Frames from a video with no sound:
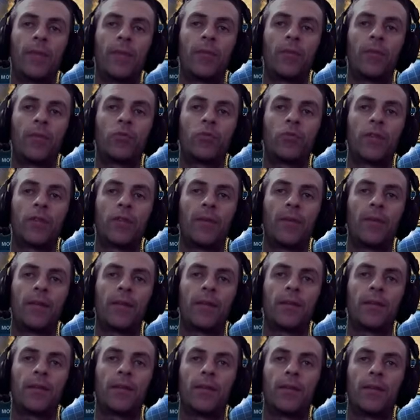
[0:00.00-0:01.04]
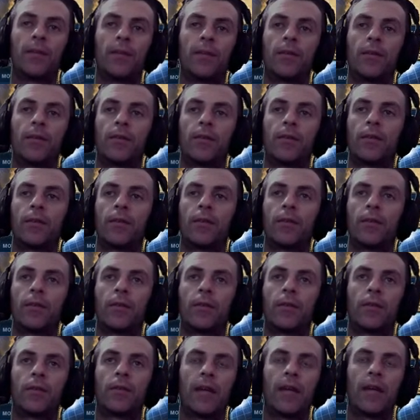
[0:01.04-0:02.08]
mim usar mais ele.
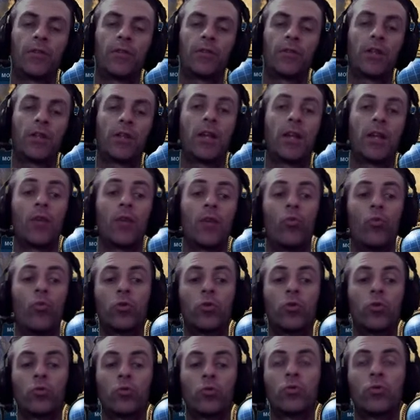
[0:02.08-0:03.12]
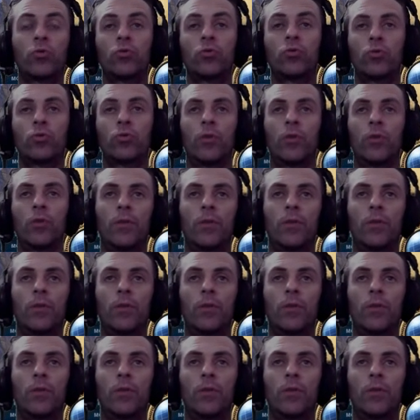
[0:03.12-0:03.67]
Aí vou ter que criar um outro construtor.